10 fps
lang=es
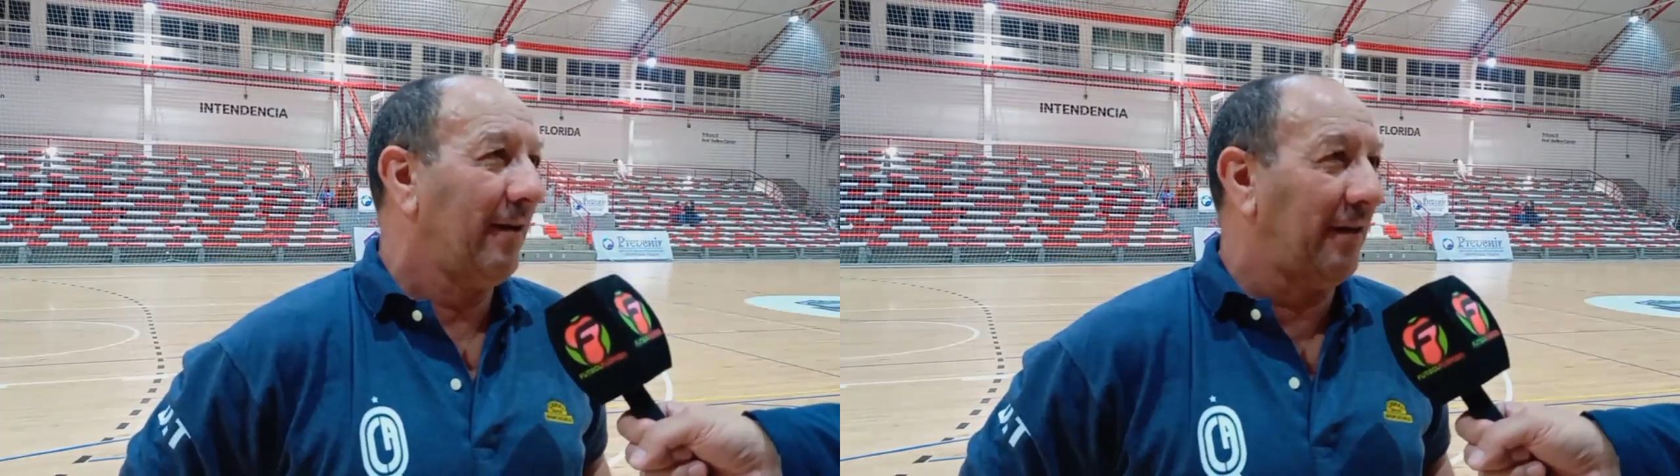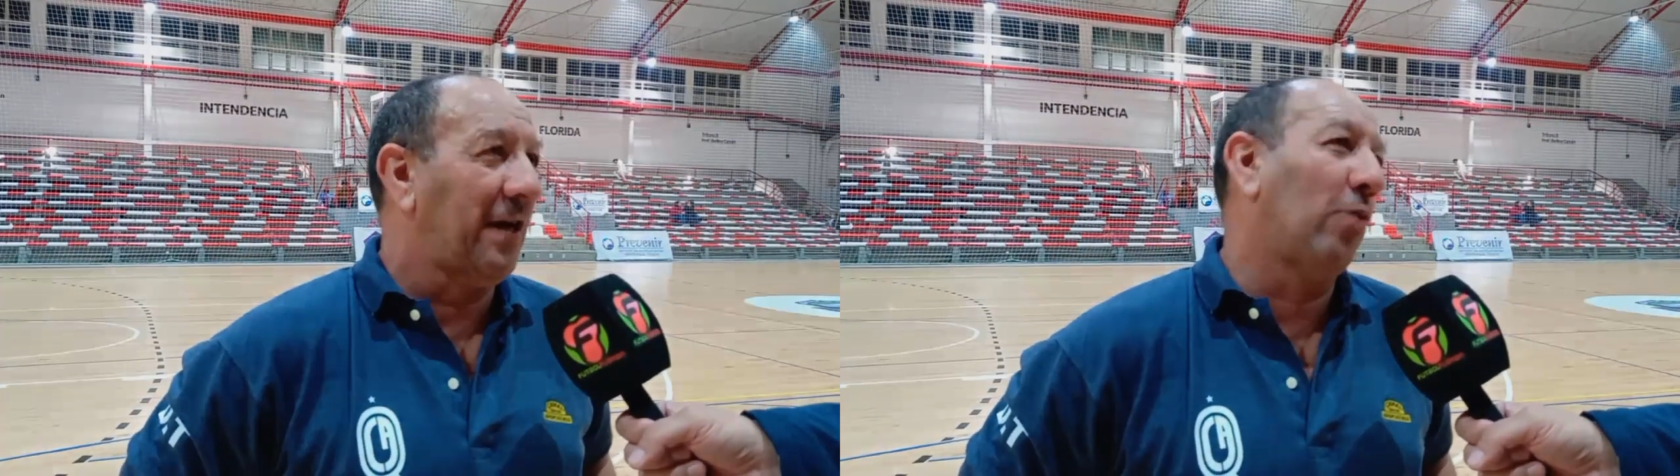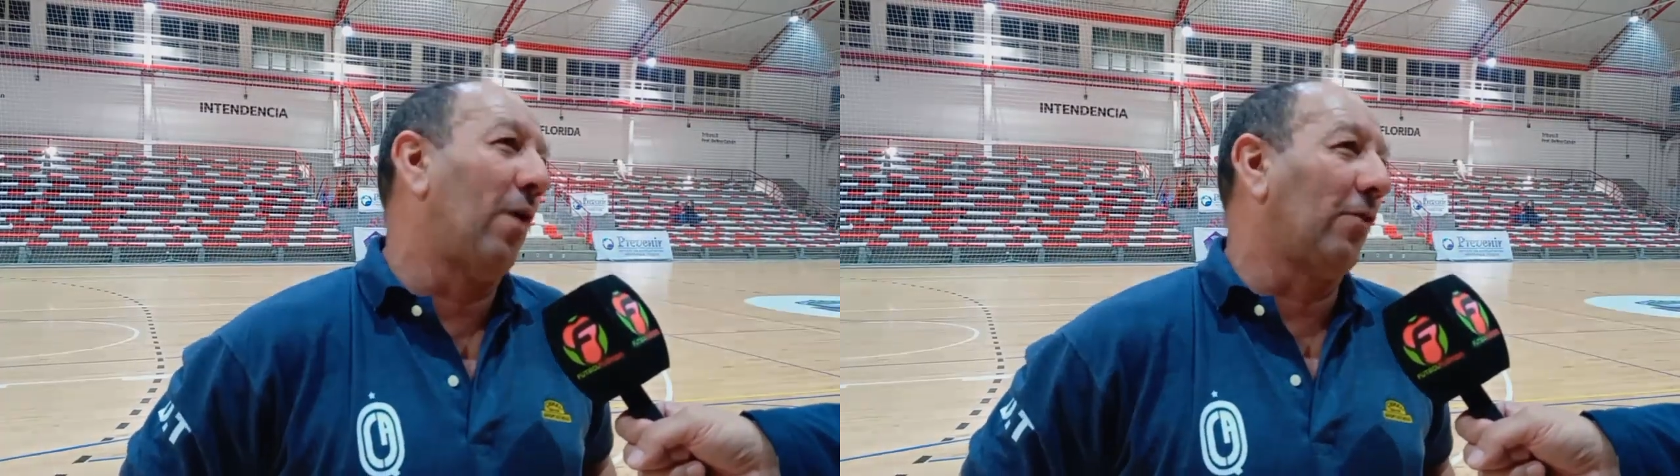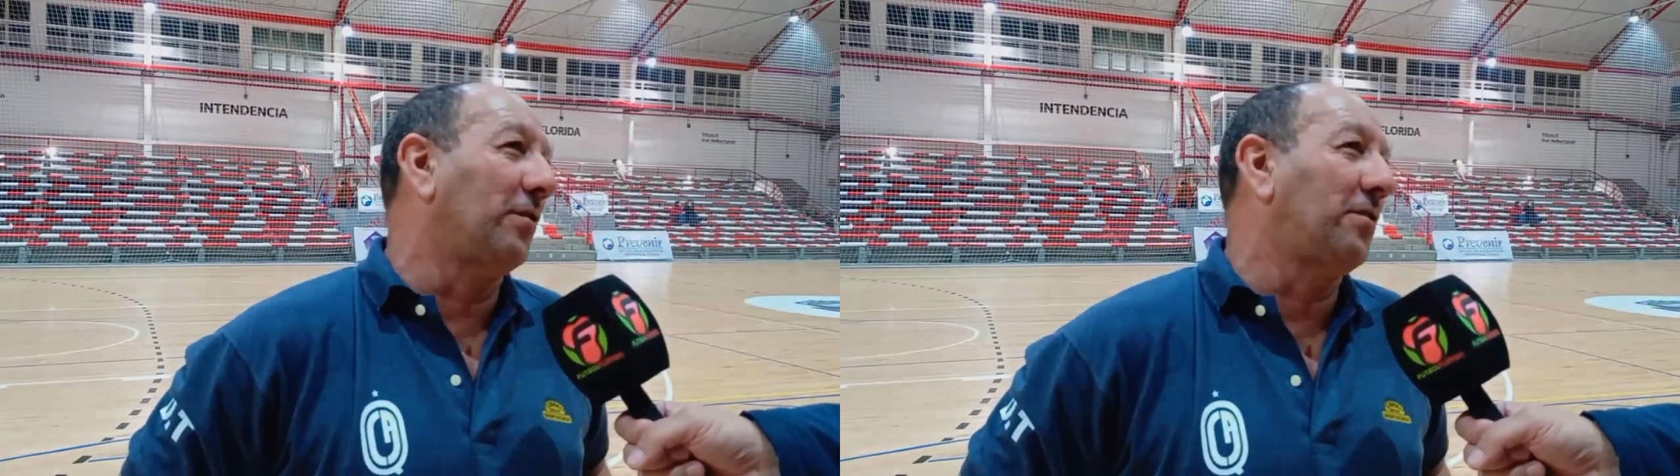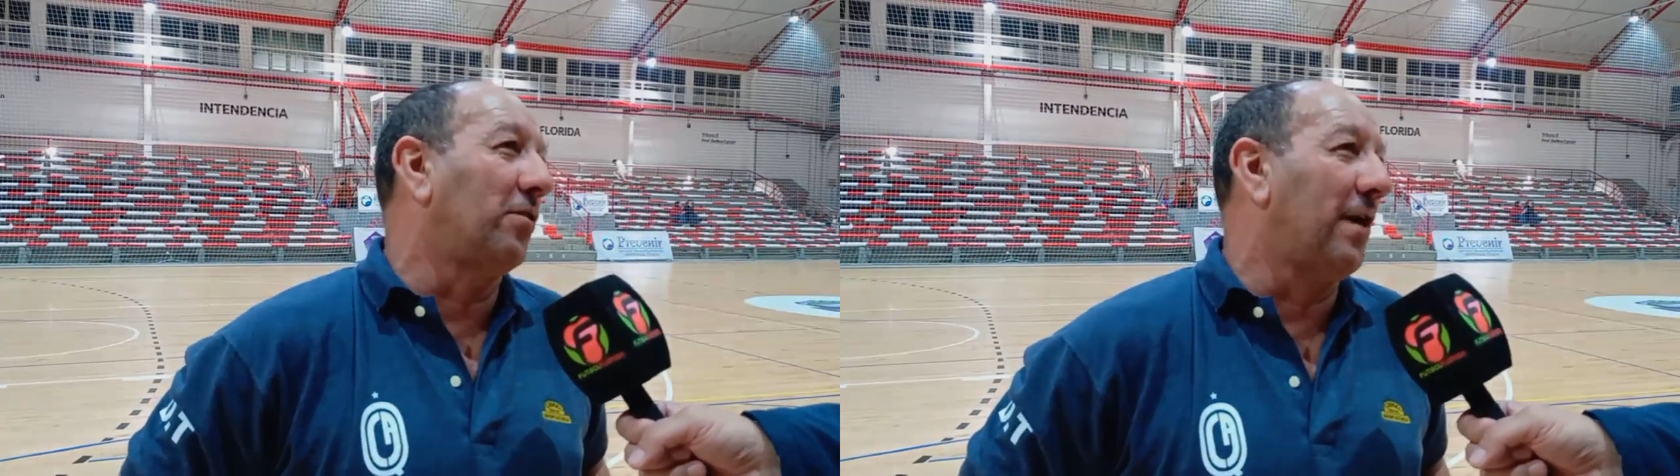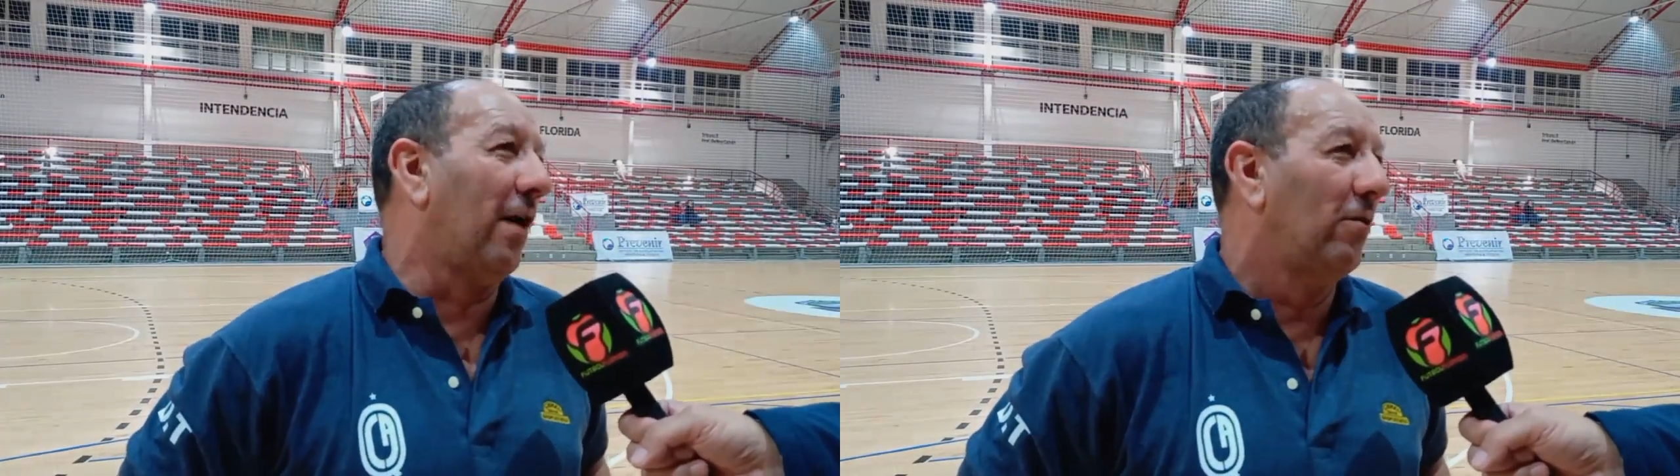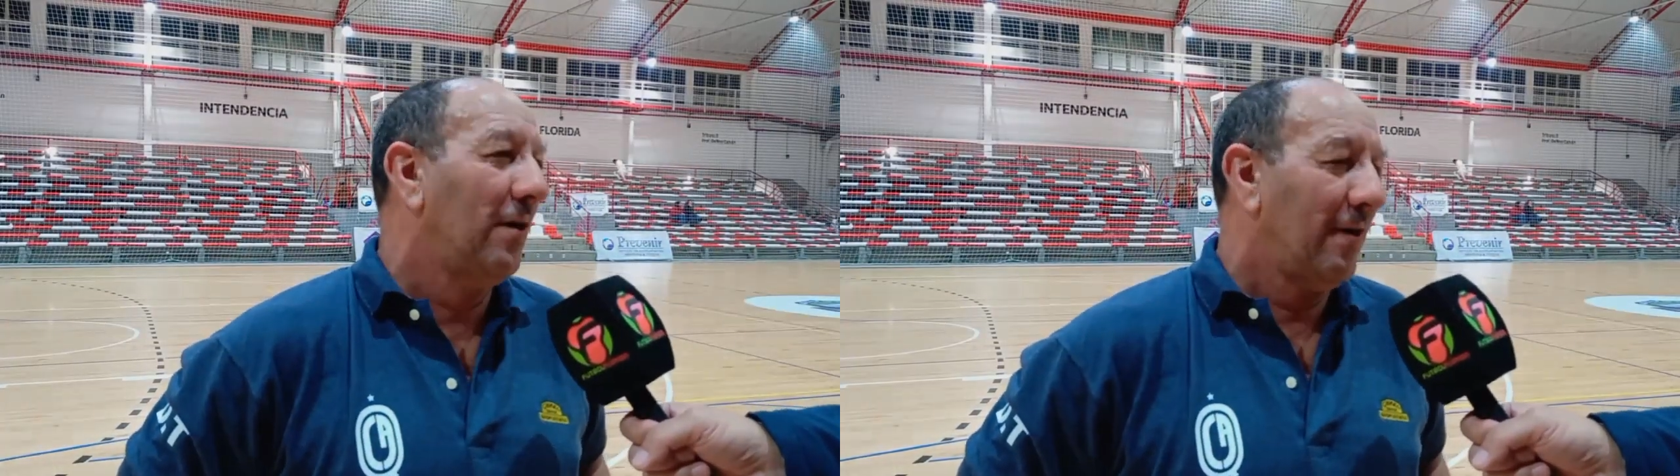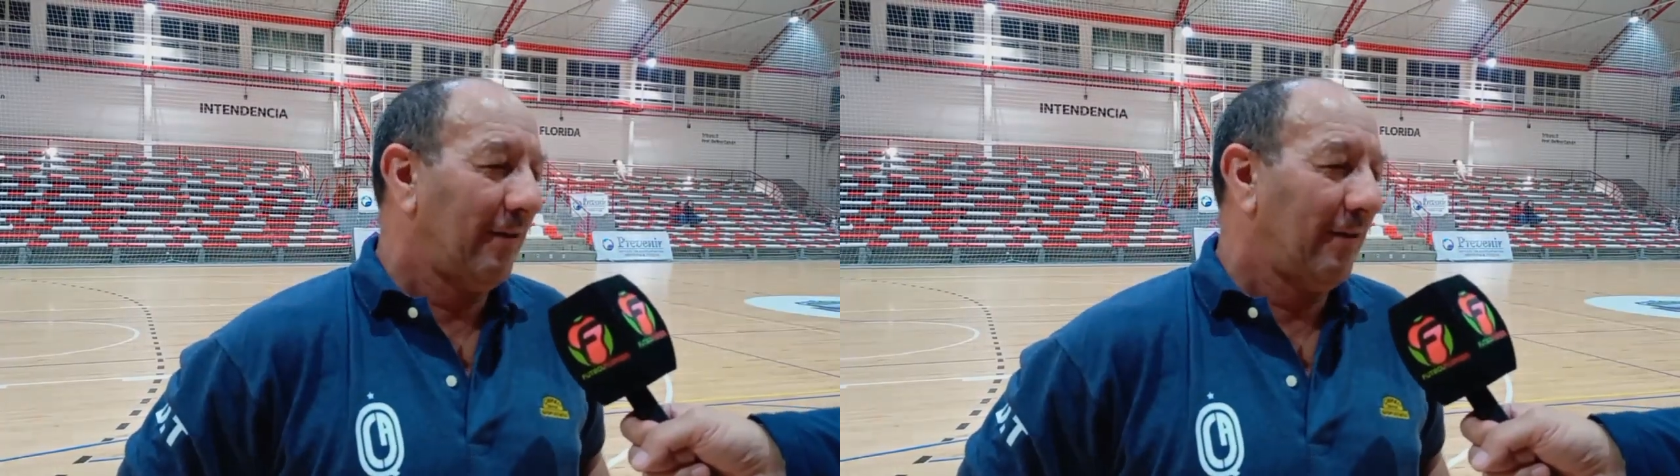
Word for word: eh, ya jugó acondicionado.